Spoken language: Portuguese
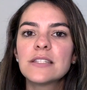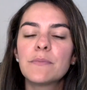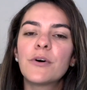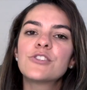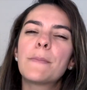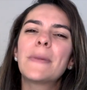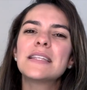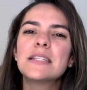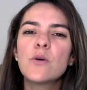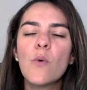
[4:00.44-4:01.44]
você pode
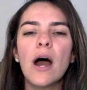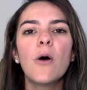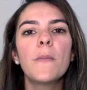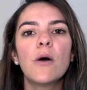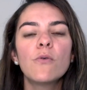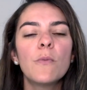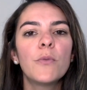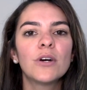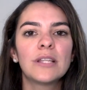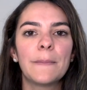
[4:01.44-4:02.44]
apaziguar o mau
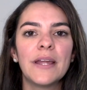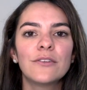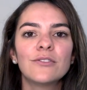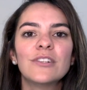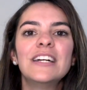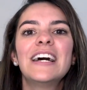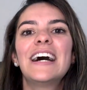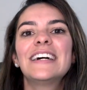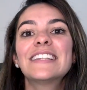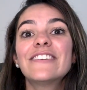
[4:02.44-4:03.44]
comportamento
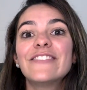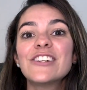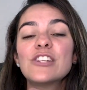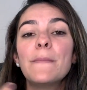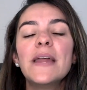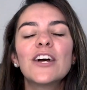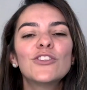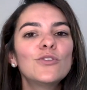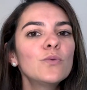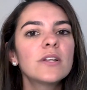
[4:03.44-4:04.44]
através da
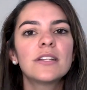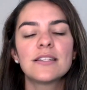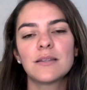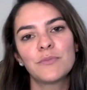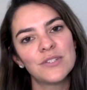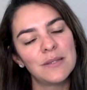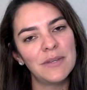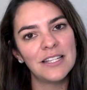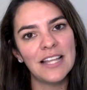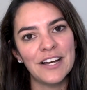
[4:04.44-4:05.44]
abertura dessa
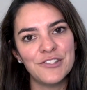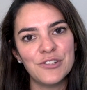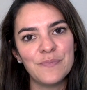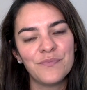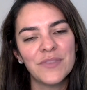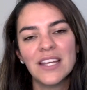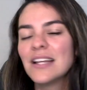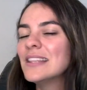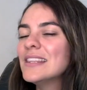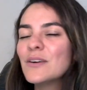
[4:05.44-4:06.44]
possibilidade.
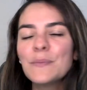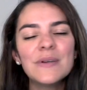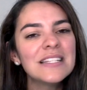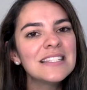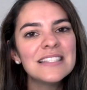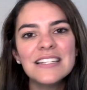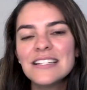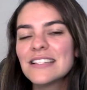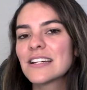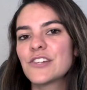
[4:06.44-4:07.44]
Não
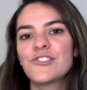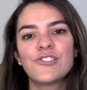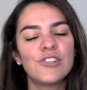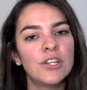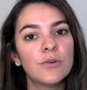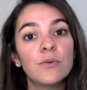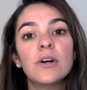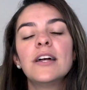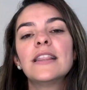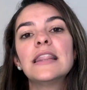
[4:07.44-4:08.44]
precisa castigo,
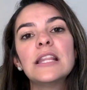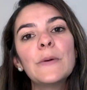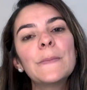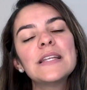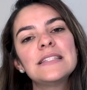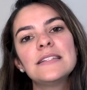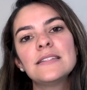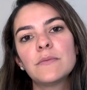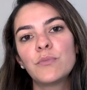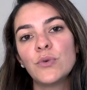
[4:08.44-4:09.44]
não
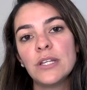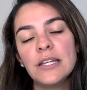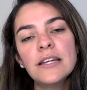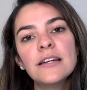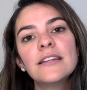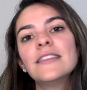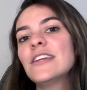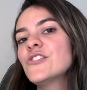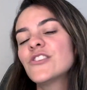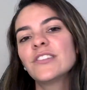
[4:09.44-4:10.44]
precisa punir
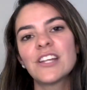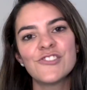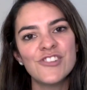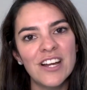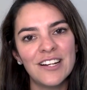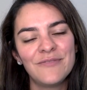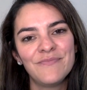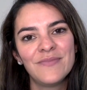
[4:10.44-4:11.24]
nem chantagear.